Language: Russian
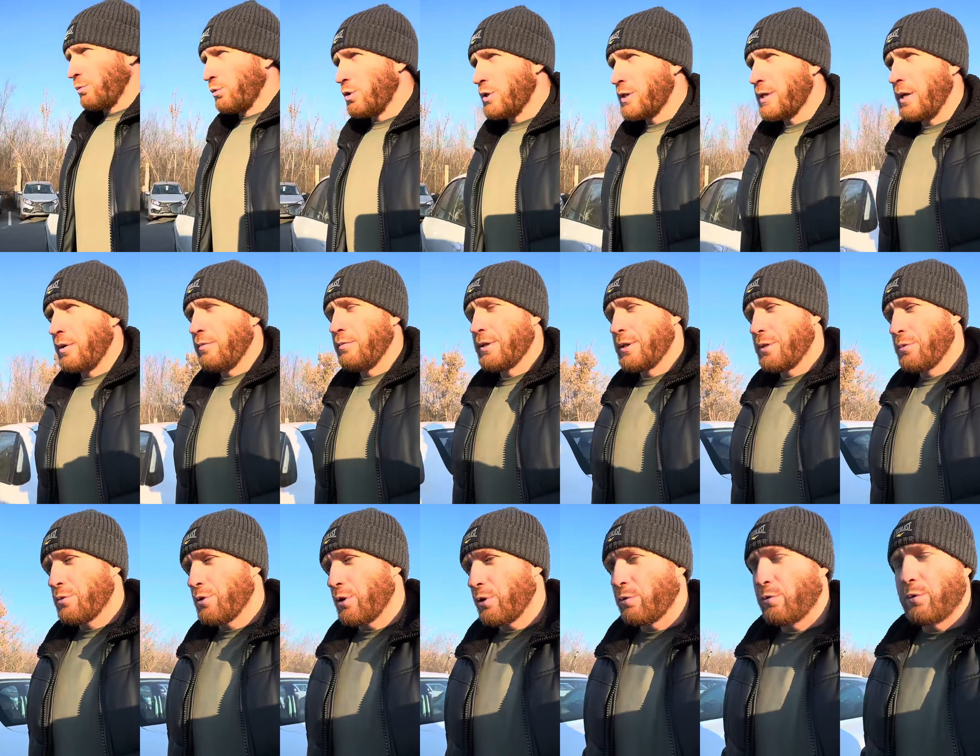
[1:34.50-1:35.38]
друзья,
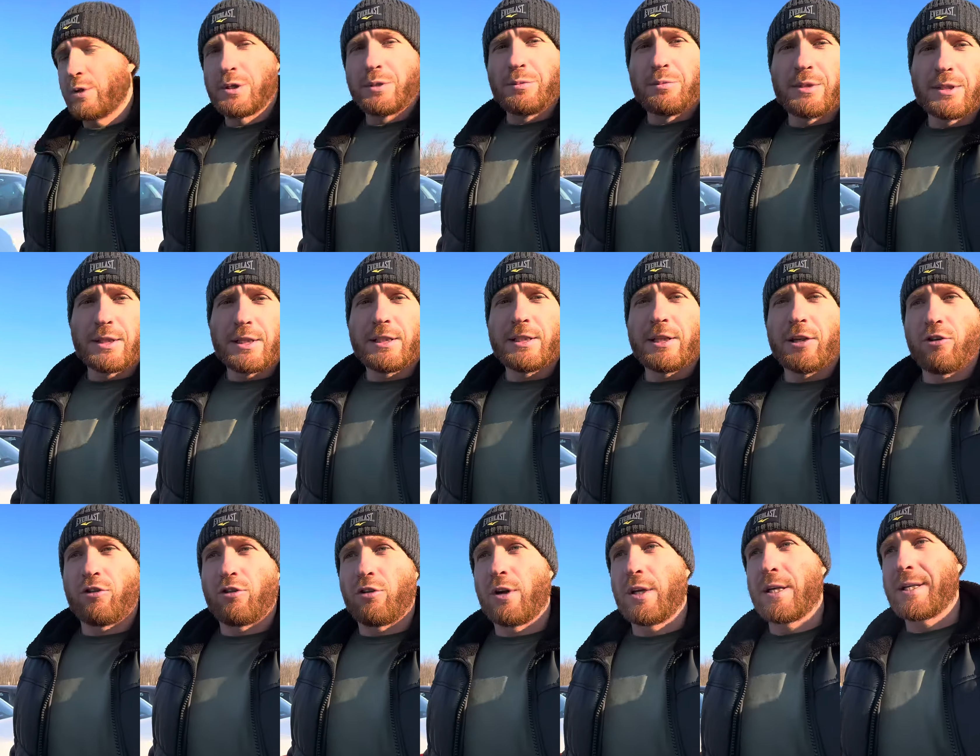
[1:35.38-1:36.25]
880
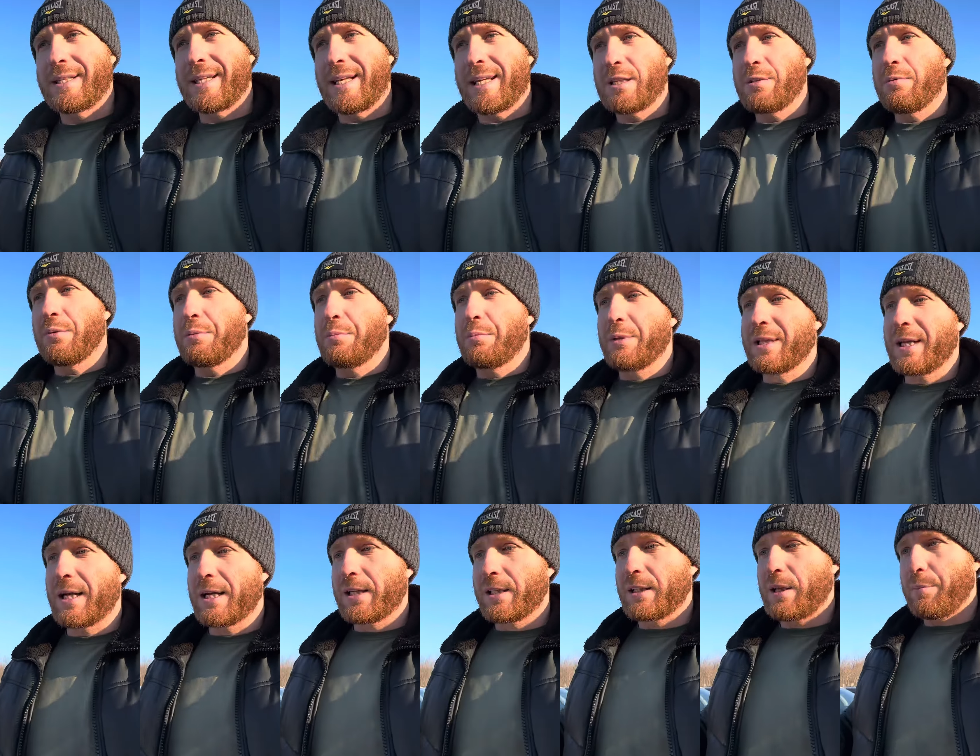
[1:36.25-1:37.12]
тысяч. За цвет
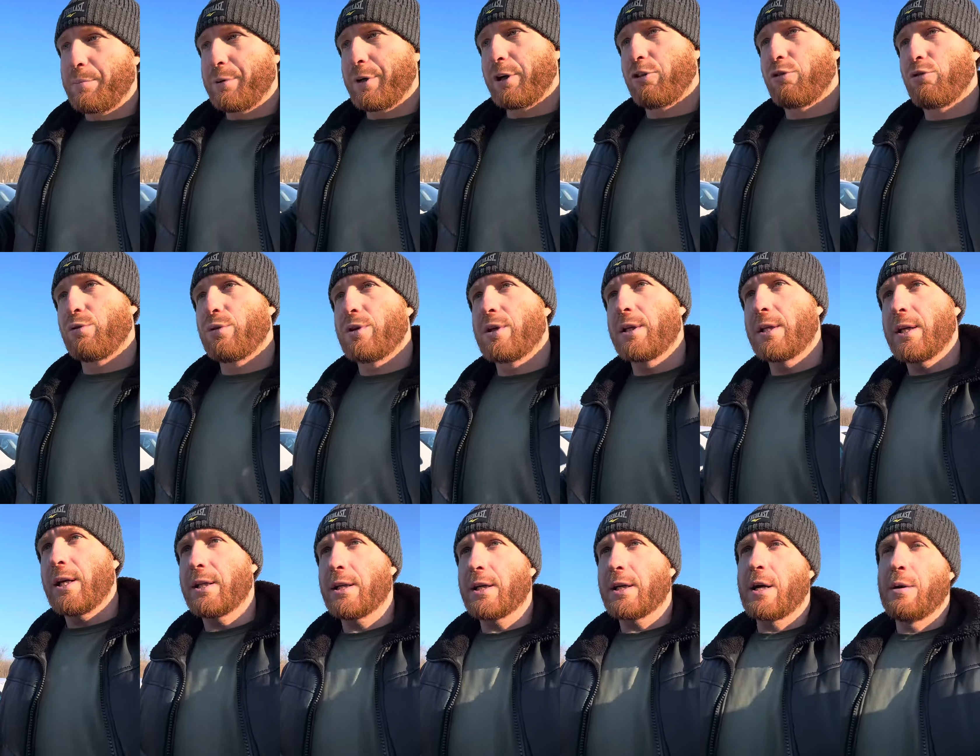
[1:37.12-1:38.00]
металлик доплачивать не
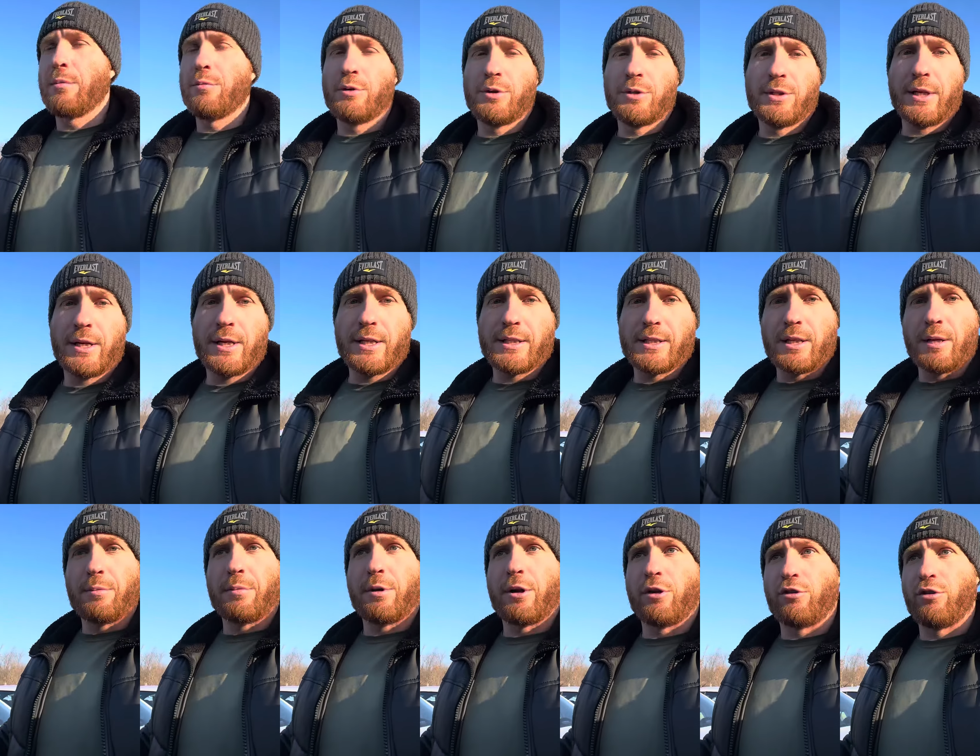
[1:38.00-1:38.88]
надо. Кому
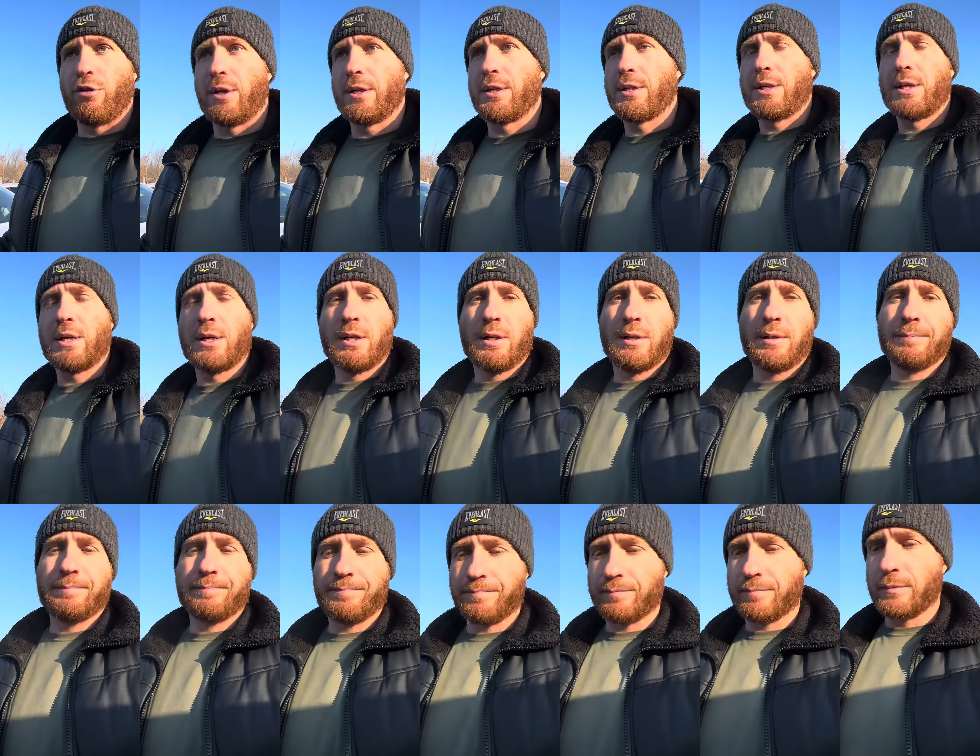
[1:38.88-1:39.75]
интересно, обращать
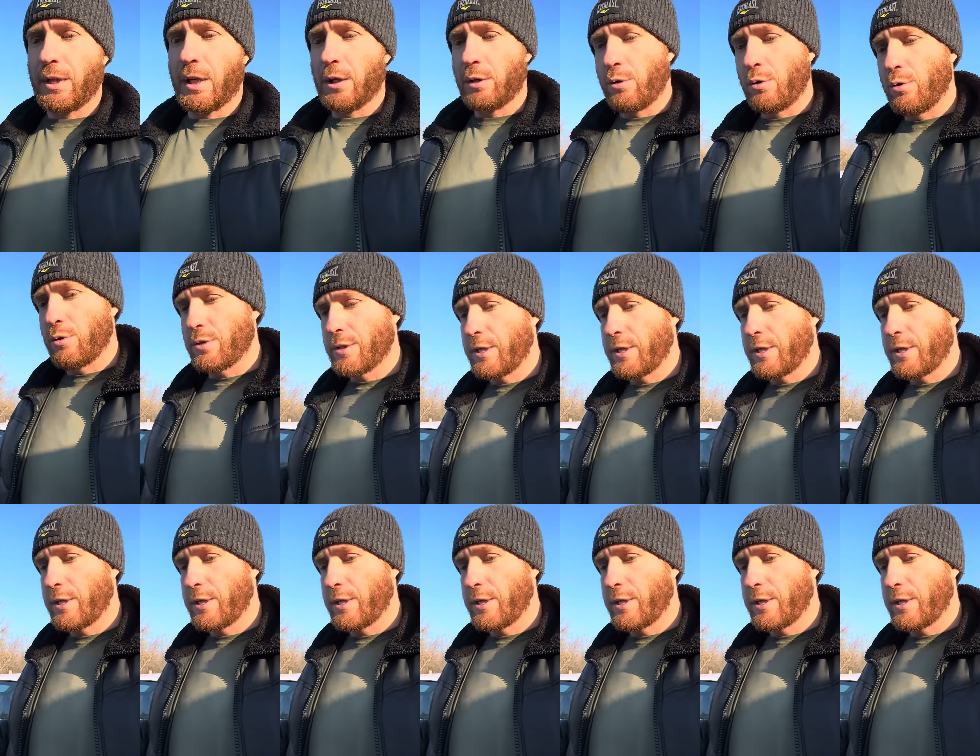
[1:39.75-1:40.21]
До новых